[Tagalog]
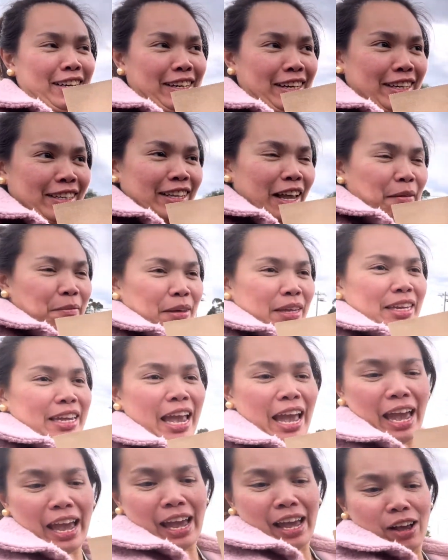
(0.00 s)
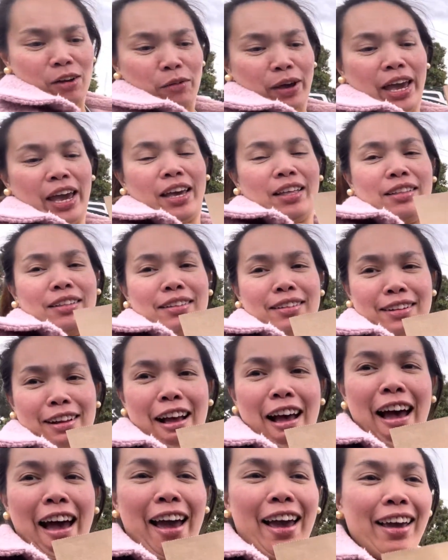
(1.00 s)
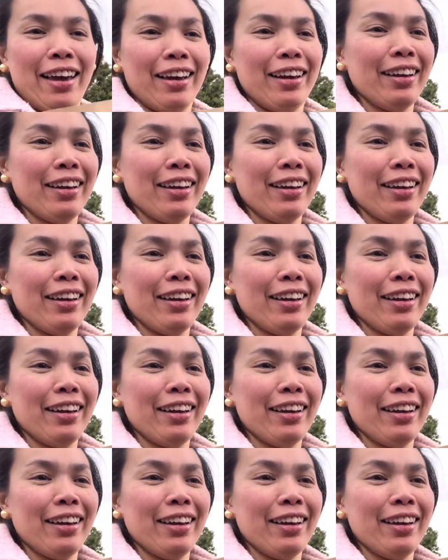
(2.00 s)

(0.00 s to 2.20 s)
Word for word: Sabi niya, wait, ay,